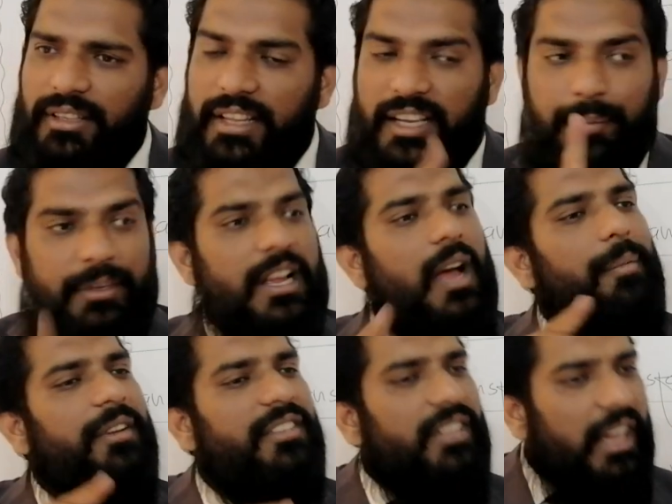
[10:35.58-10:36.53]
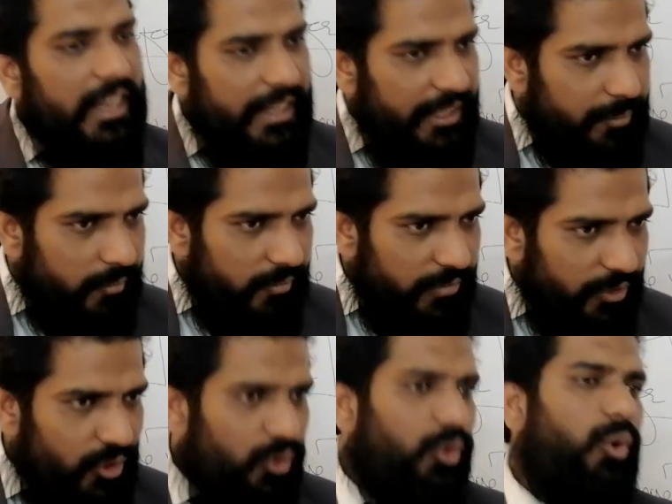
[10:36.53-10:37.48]
लेकिन पंजाब के सारे
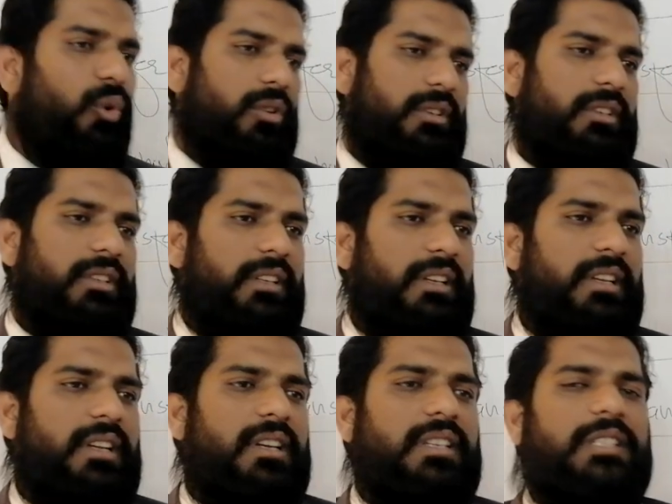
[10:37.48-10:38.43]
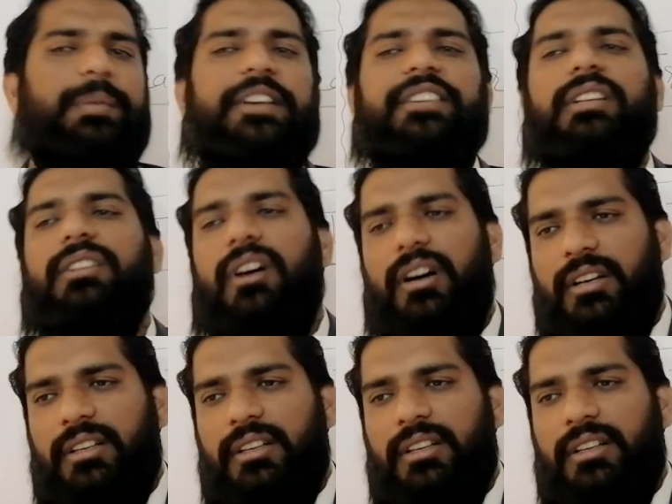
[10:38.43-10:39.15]
लोग स्पेशल लॉ